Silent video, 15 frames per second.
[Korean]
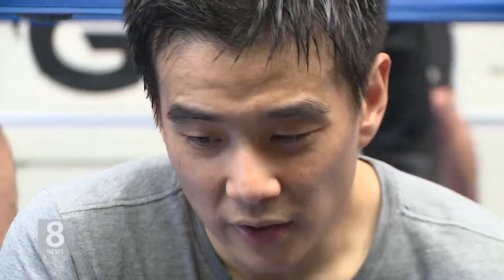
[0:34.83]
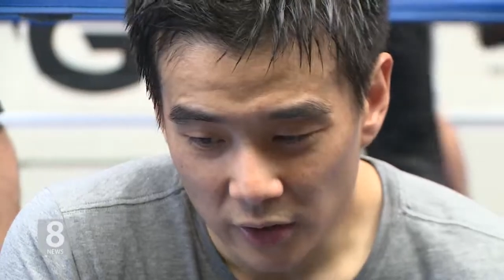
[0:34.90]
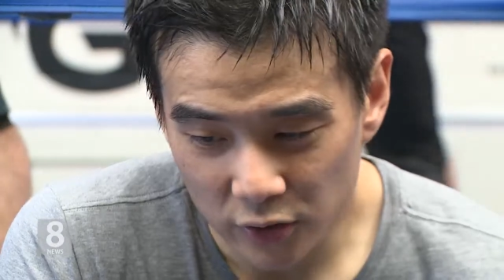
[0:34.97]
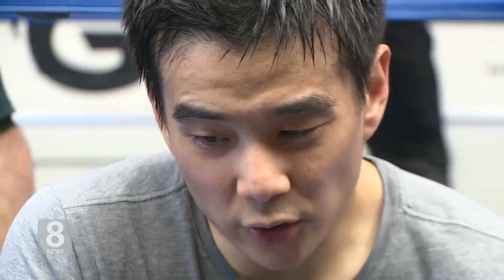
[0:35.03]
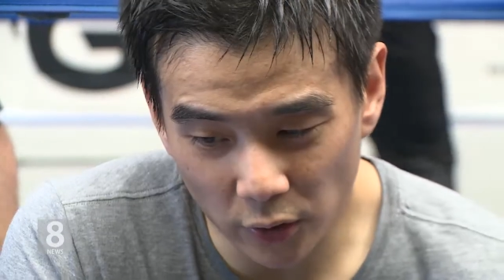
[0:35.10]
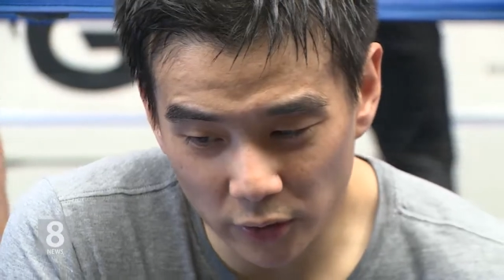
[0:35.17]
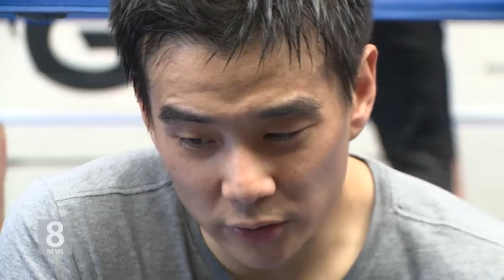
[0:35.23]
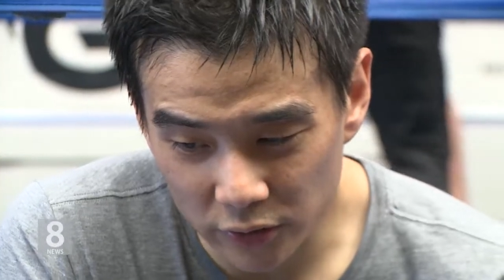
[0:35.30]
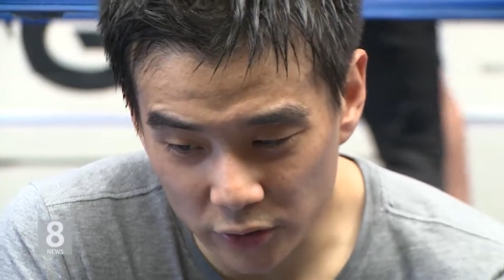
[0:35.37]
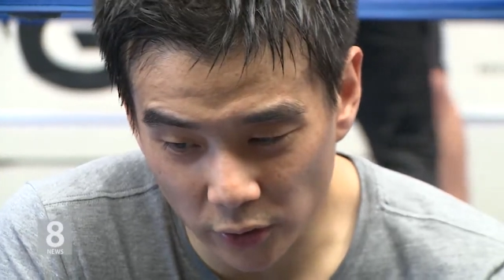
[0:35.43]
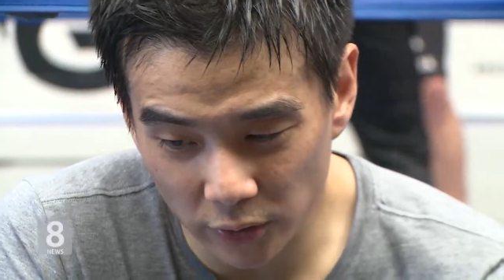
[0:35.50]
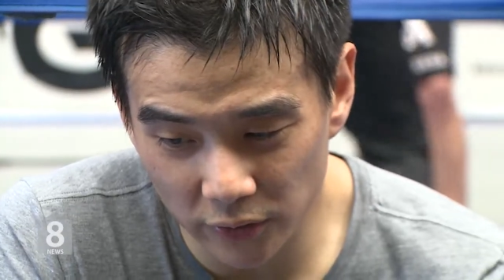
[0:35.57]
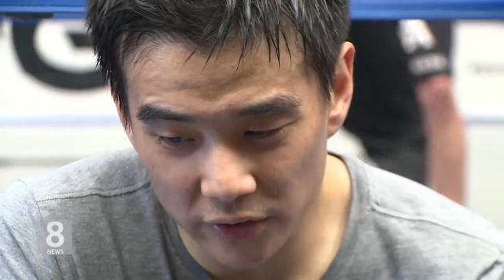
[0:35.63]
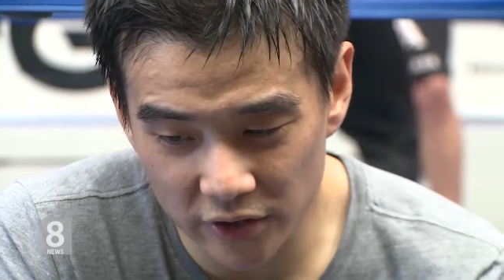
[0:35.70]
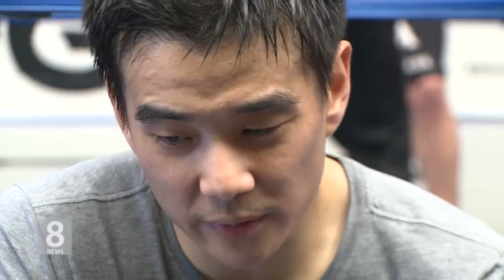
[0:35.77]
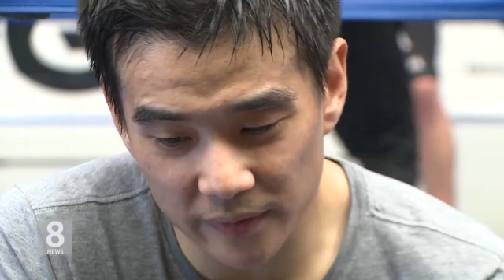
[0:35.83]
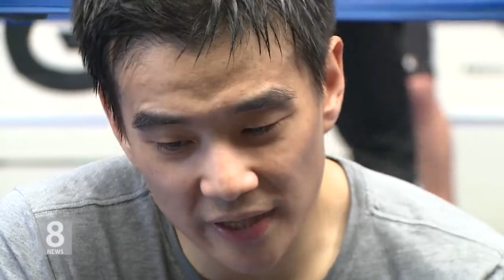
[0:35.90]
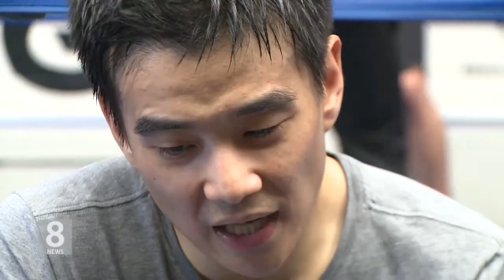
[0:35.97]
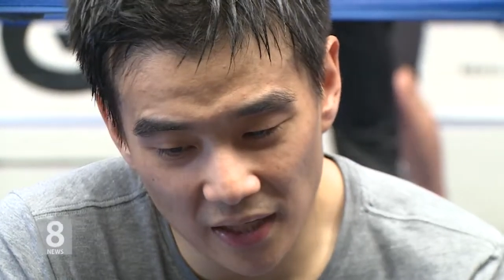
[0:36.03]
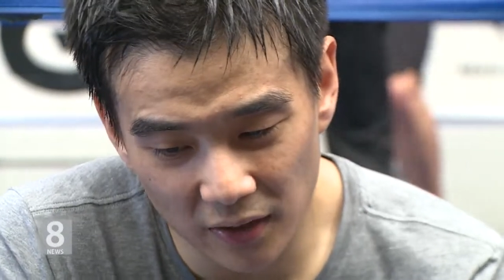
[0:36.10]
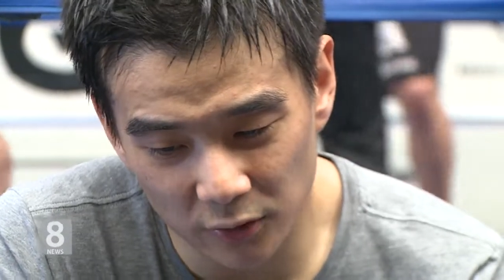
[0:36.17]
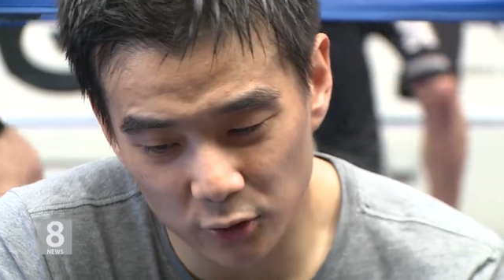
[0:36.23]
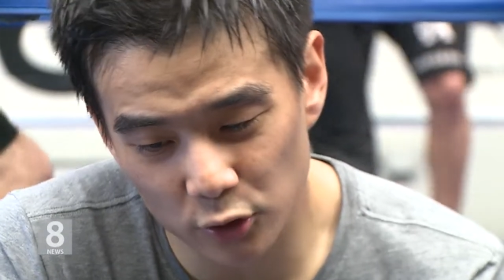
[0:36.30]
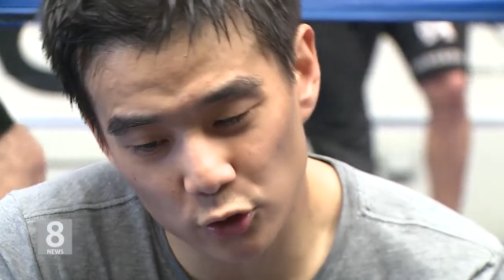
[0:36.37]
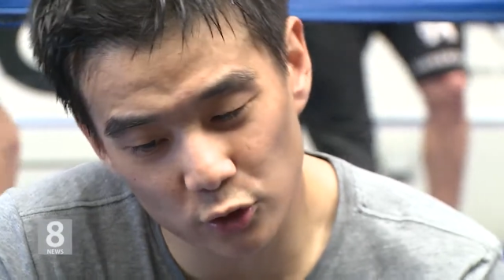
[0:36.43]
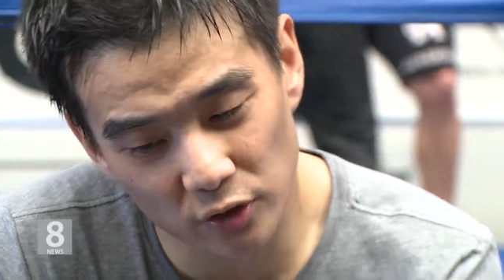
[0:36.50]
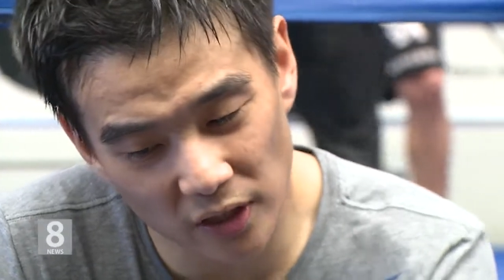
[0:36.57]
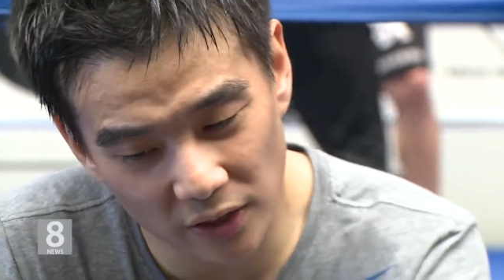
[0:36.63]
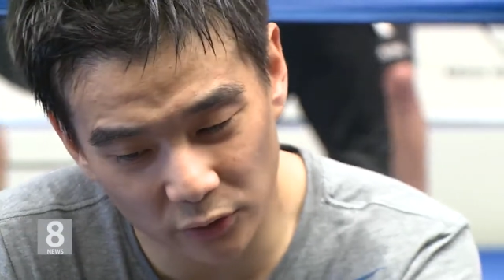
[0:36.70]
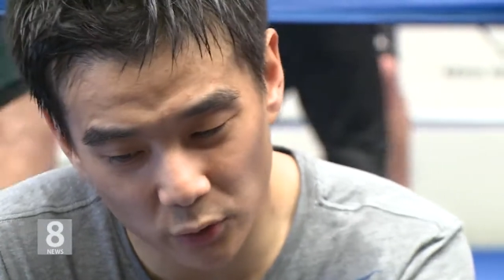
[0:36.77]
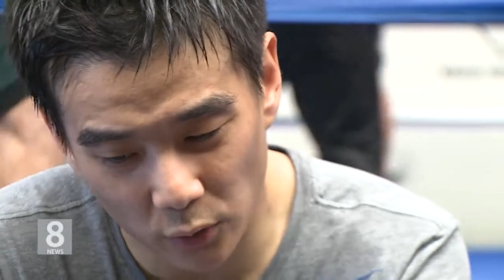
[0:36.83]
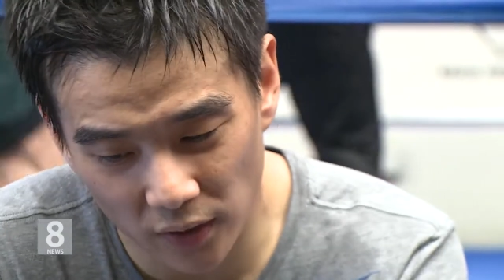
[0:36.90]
받은 뒤 회복 중이었는데